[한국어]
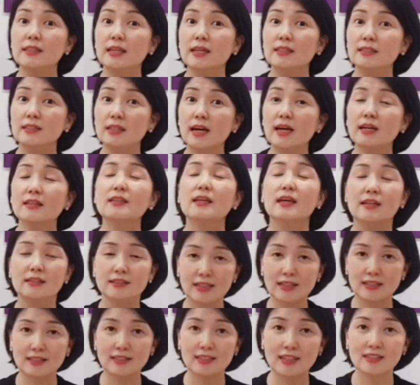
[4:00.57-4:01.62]
딴딴딴
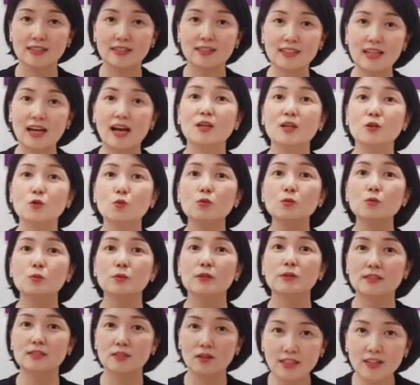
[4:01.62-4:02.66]
딴딴딴 요
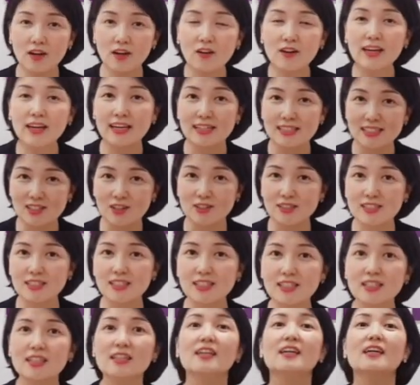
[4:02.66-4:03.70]
부분에서 이렇게
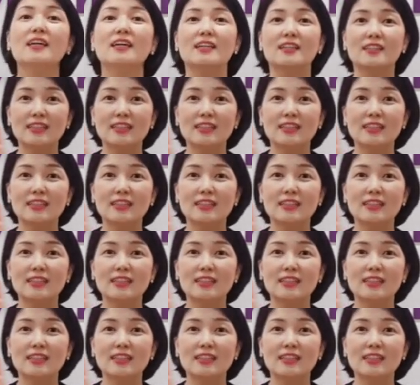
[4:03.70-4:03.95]
했었지?